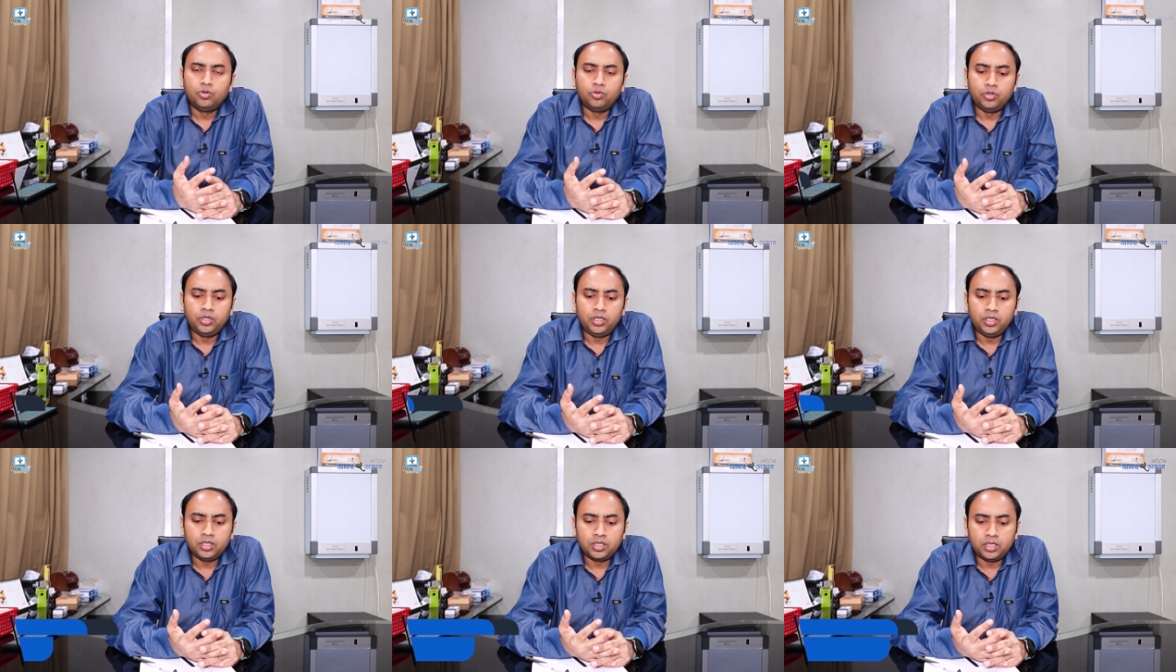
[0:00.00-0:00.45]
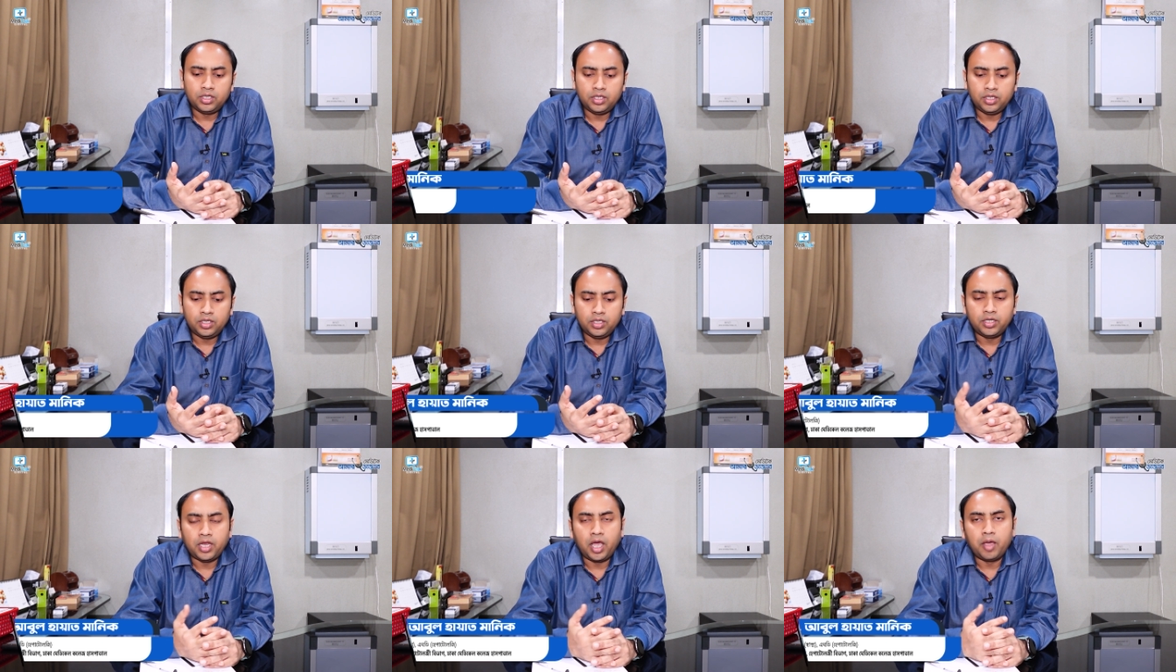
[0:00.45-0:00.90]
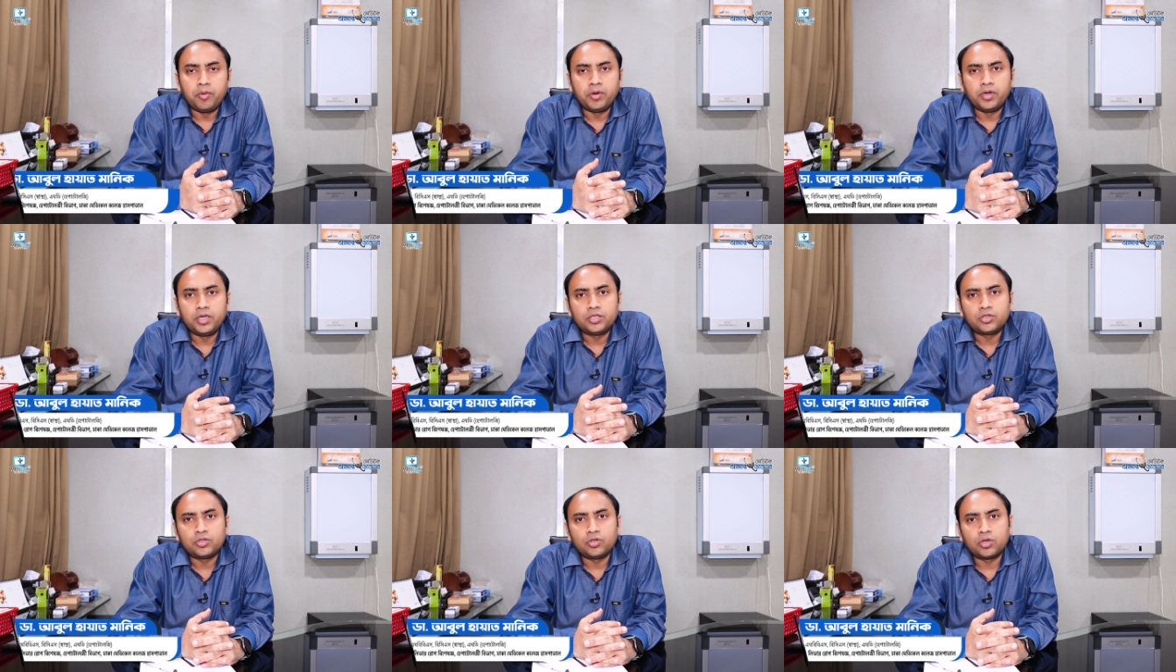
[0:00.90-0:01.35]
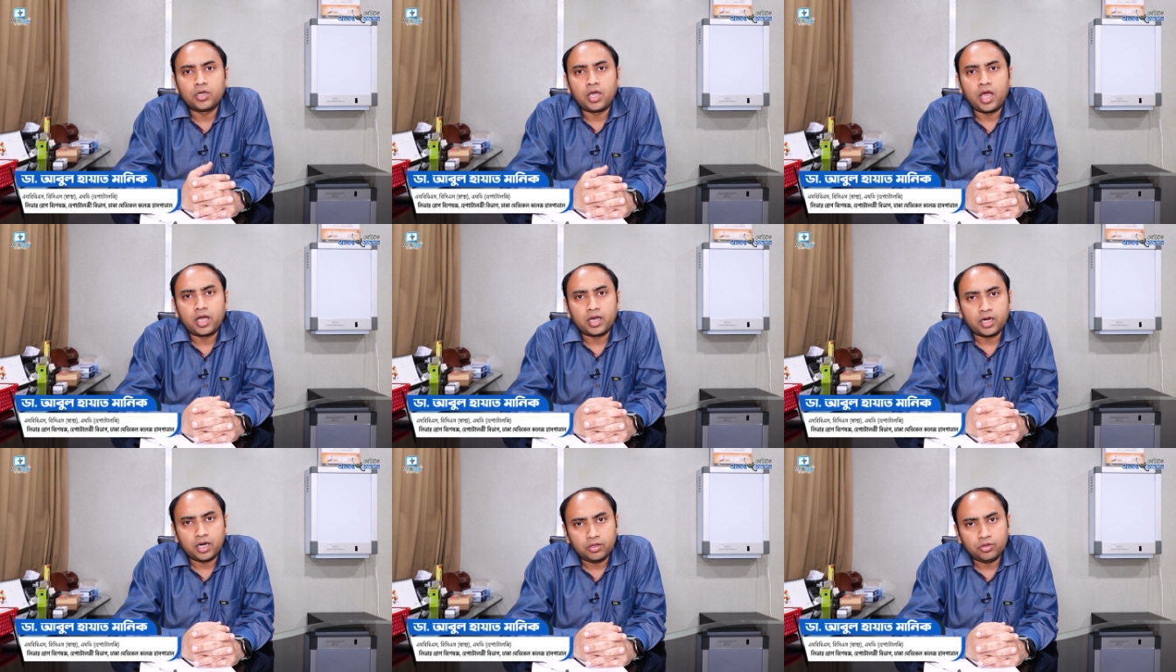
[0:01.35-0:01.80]
উনি কি ডায়াবেটিস রোগে
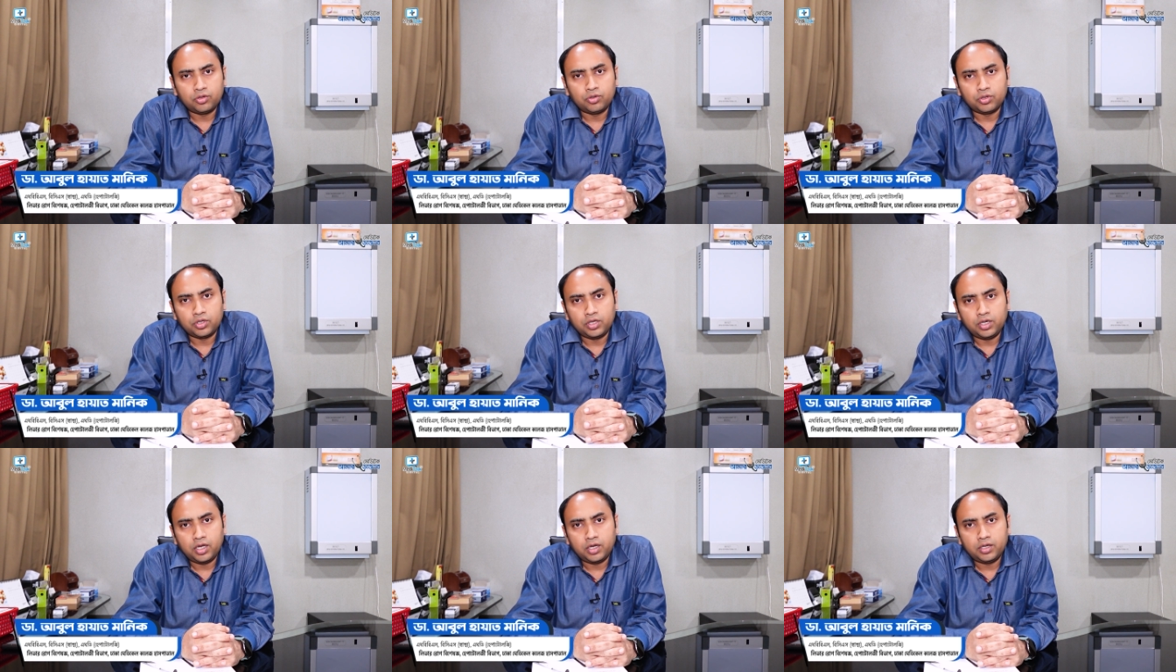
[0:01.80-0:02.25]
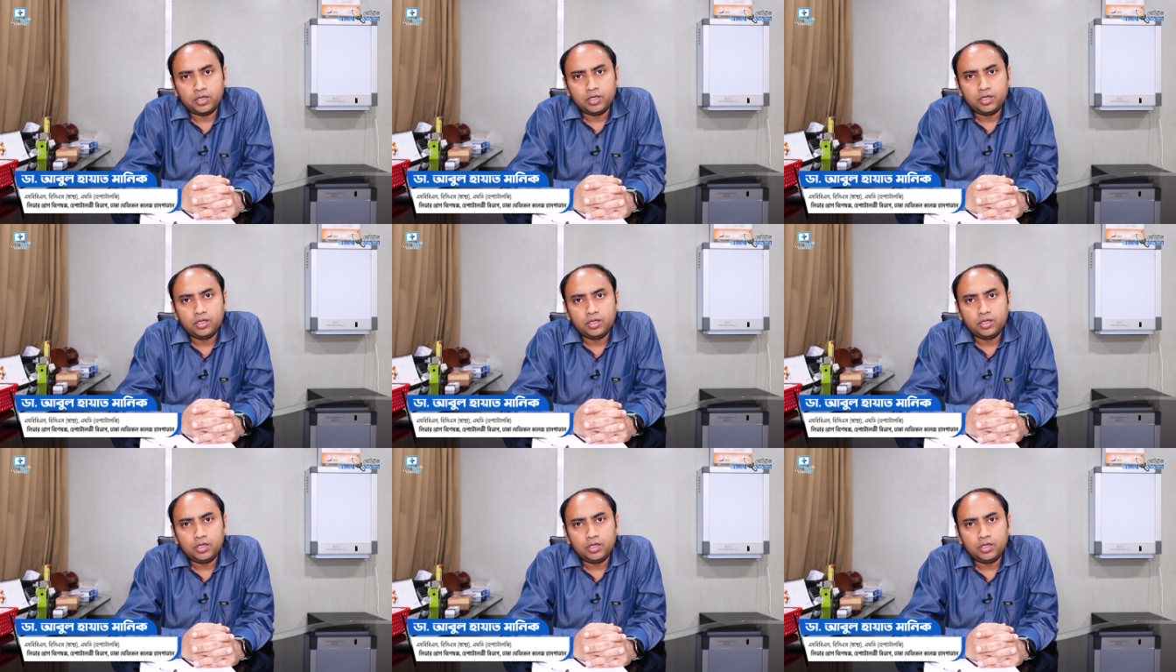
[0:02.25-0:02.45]
আক্রান্ত কিনা